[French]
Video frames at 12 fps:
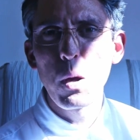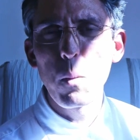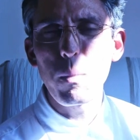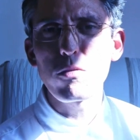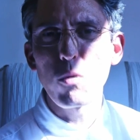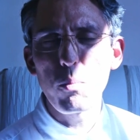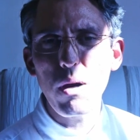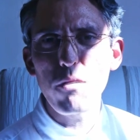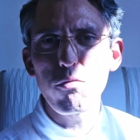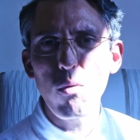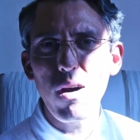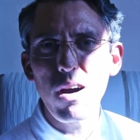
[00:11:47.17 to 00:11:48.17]
Parce que
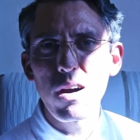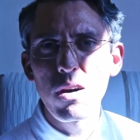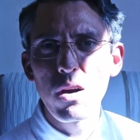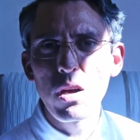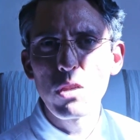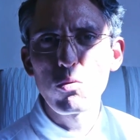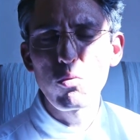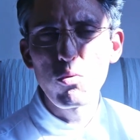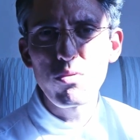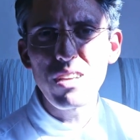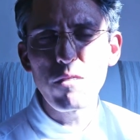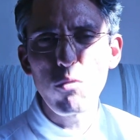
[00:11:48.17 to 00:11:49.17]
parfois, nous ne
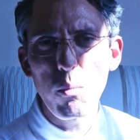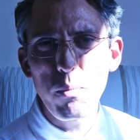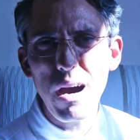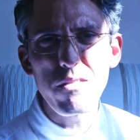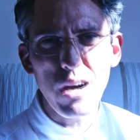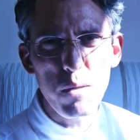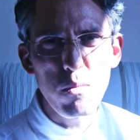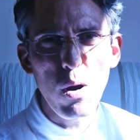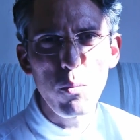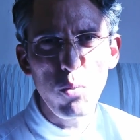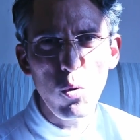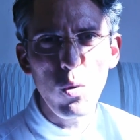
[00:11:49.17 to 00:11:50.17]
savons pas
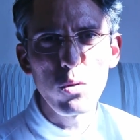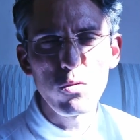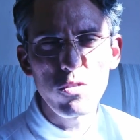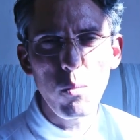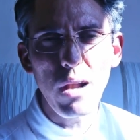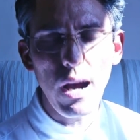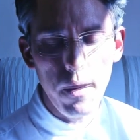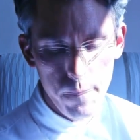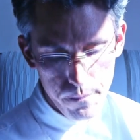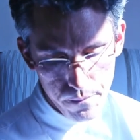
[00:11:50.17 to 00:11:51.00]
vraiment pourquoi nous sommes là.